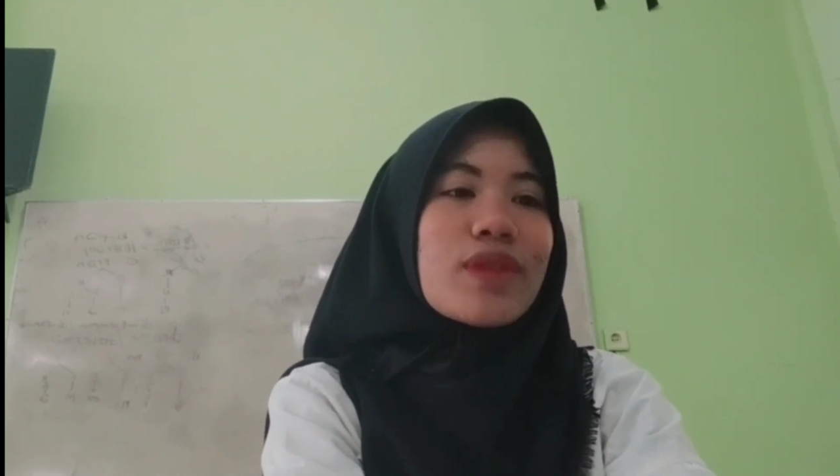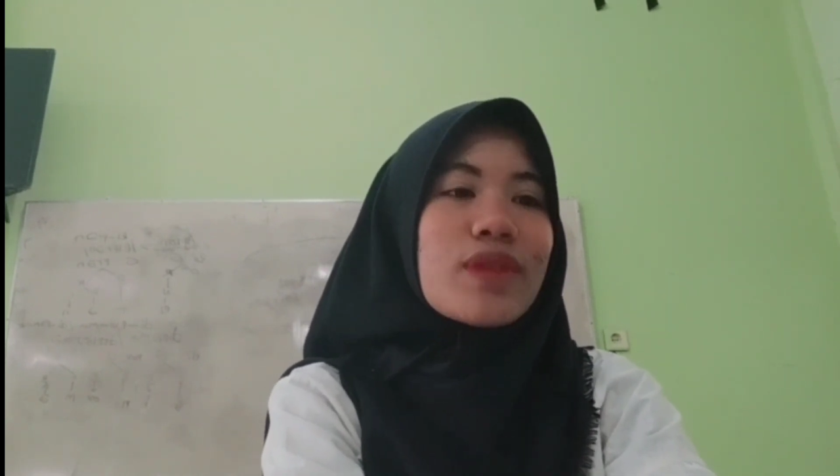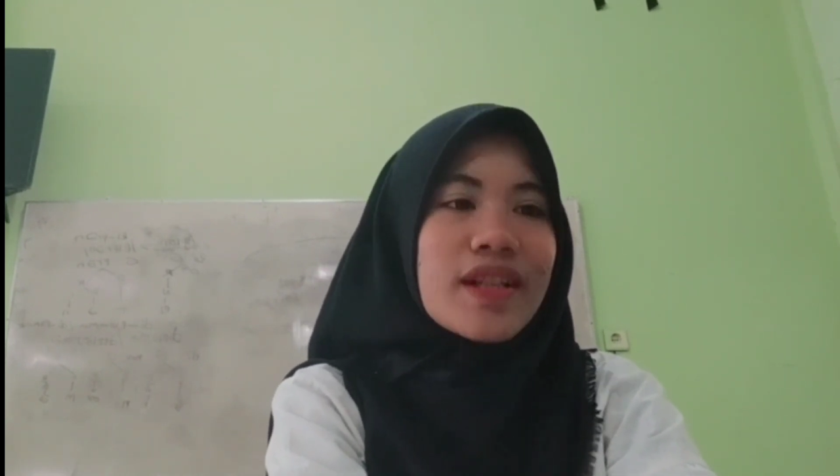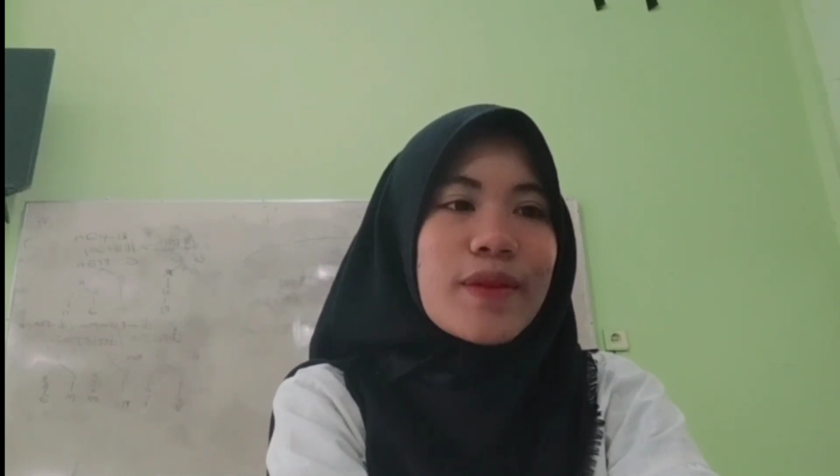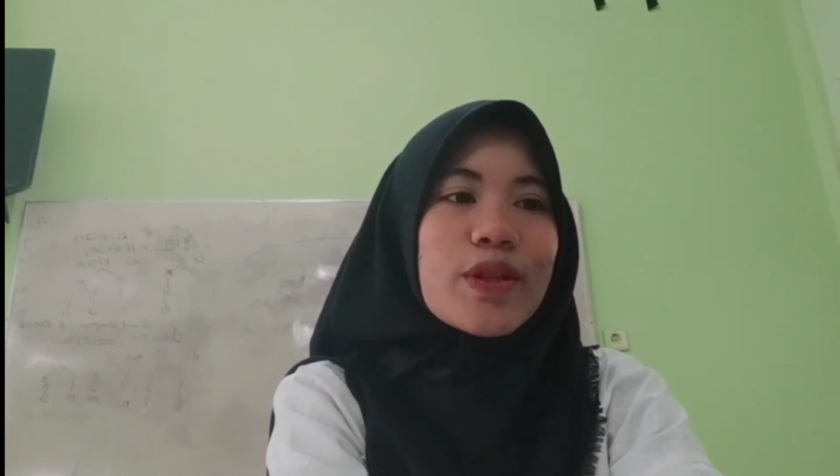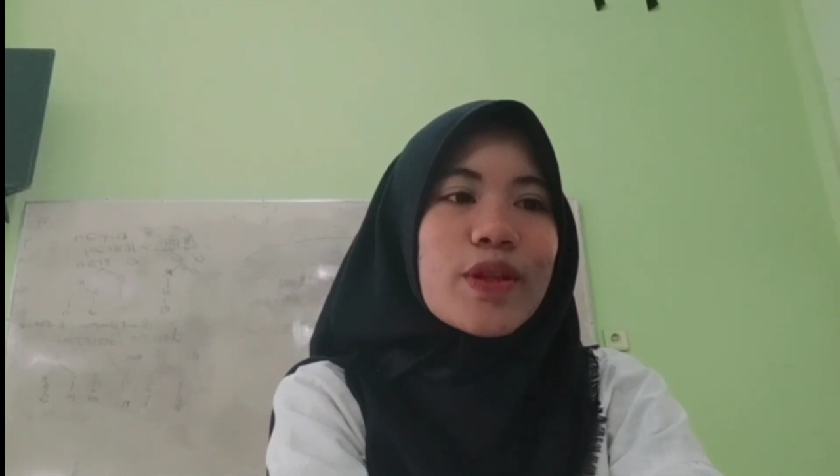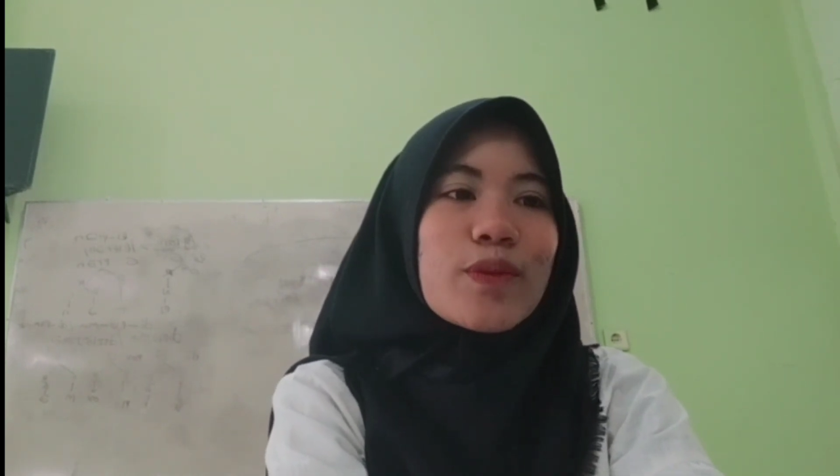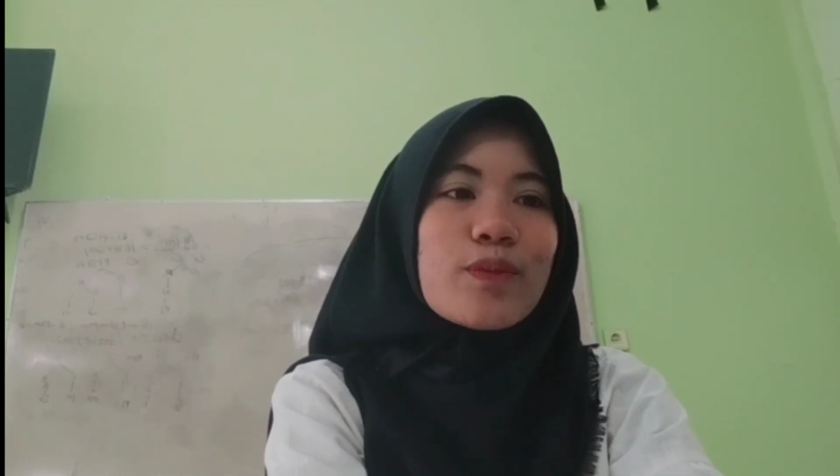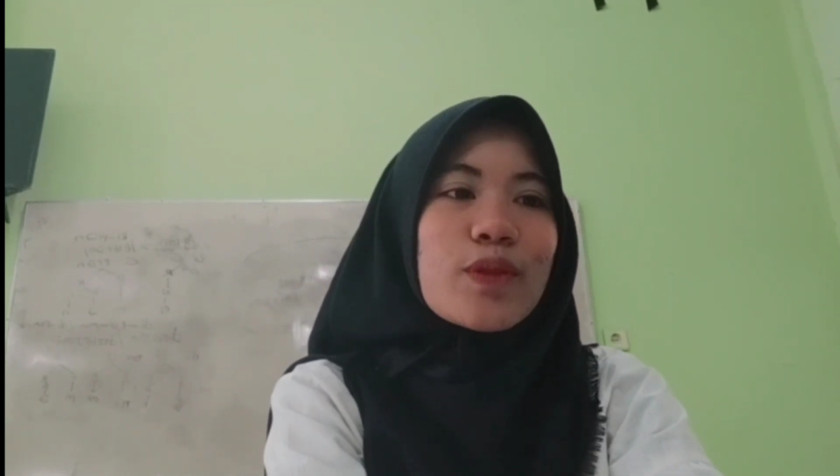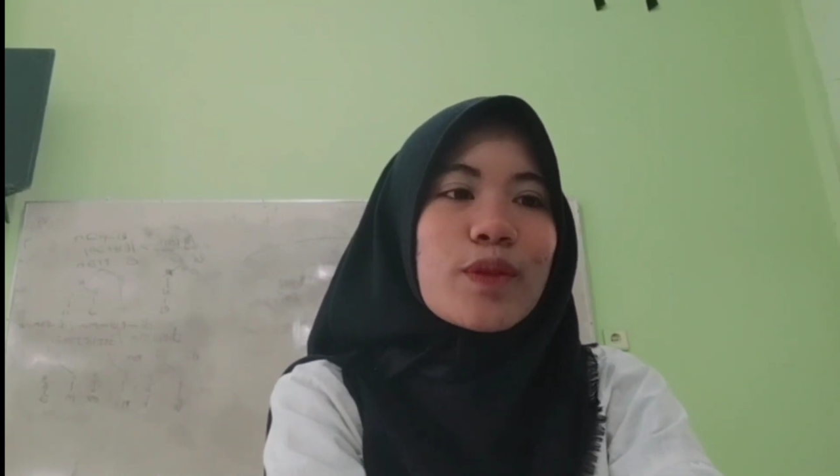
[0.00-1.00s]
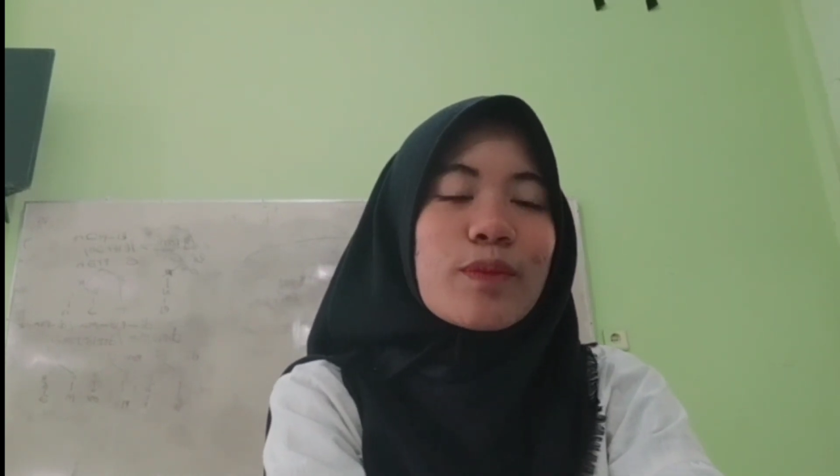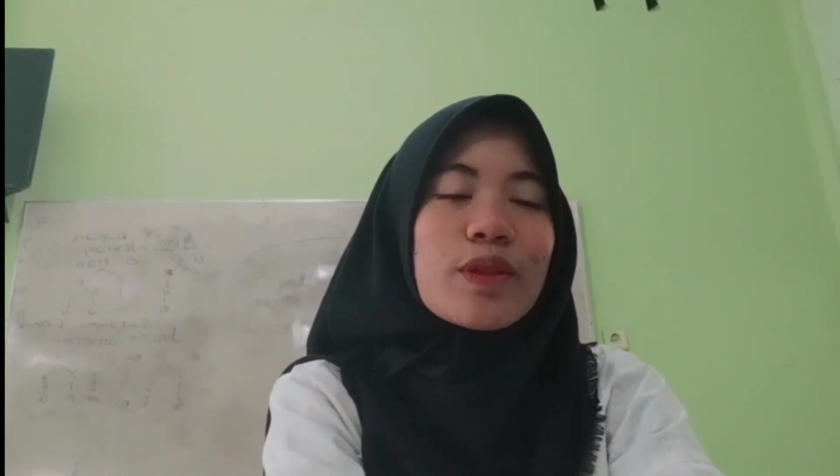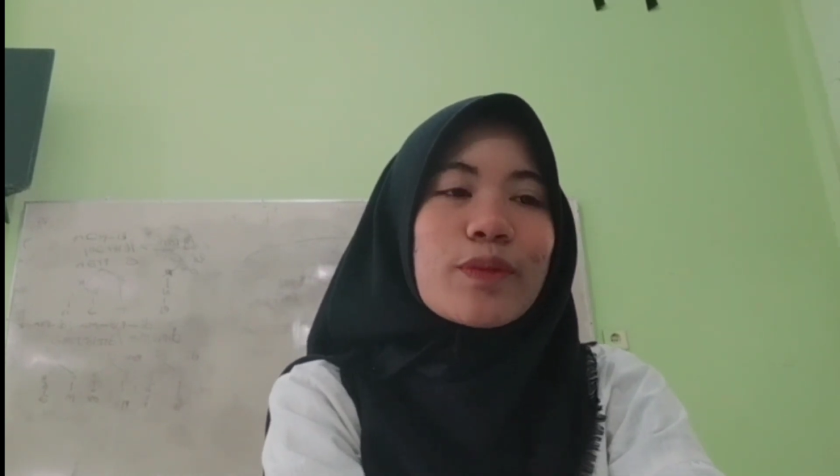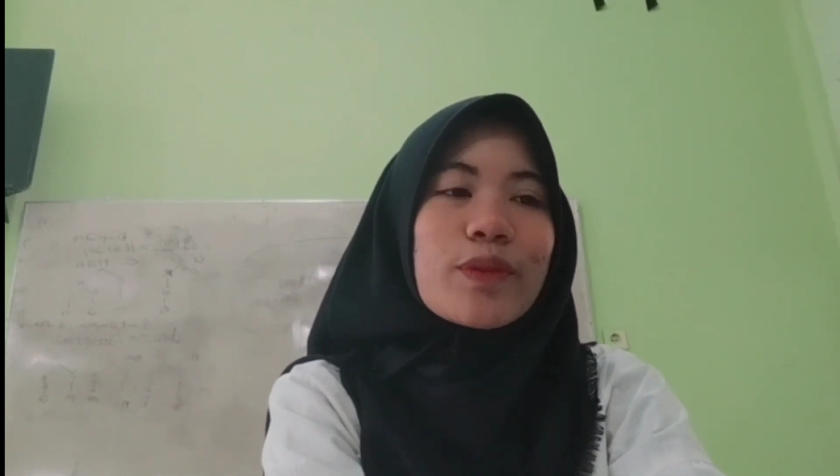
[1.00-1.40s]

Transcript: wassalamualaikum warahmatullahi